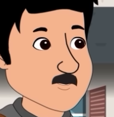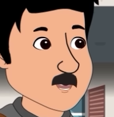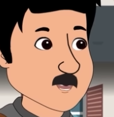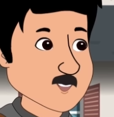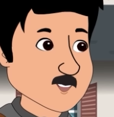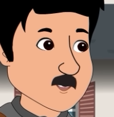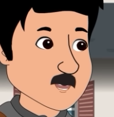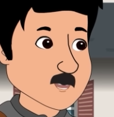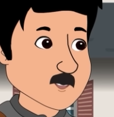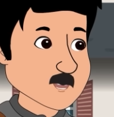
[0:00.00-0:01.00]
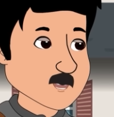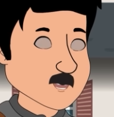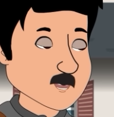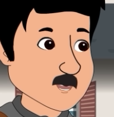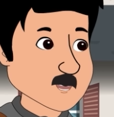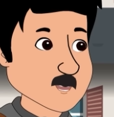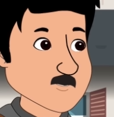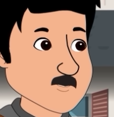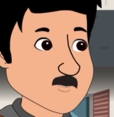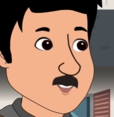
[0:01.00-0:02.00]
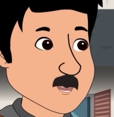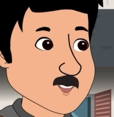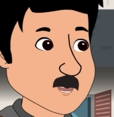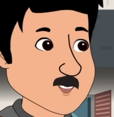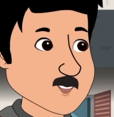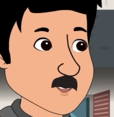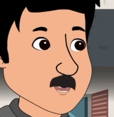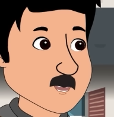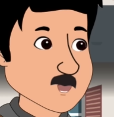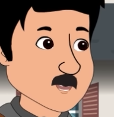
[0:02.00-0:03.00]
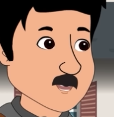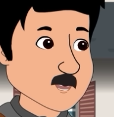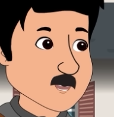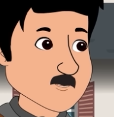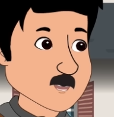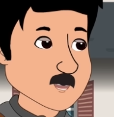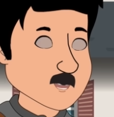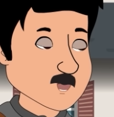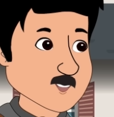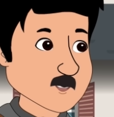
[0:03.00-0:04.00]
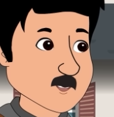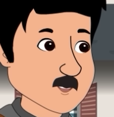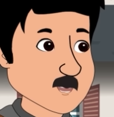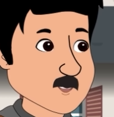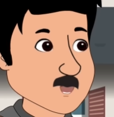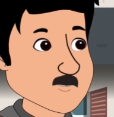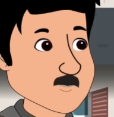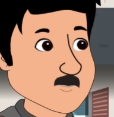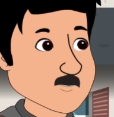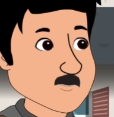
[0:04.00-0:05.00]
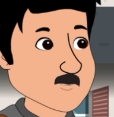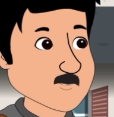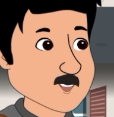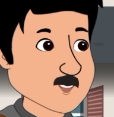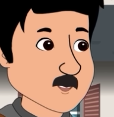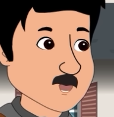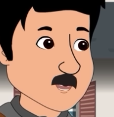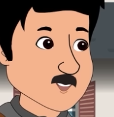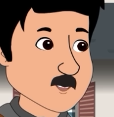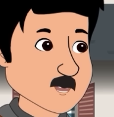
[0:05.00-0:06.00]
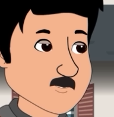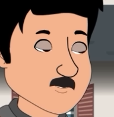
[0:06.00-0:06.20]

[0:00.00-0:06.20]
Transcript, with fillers: पहली बात तो ये अंकल जी कि डिलीवरी बॉय किसी को डिलीवरी देने से मना नहीं कर सकते और दूसरी बात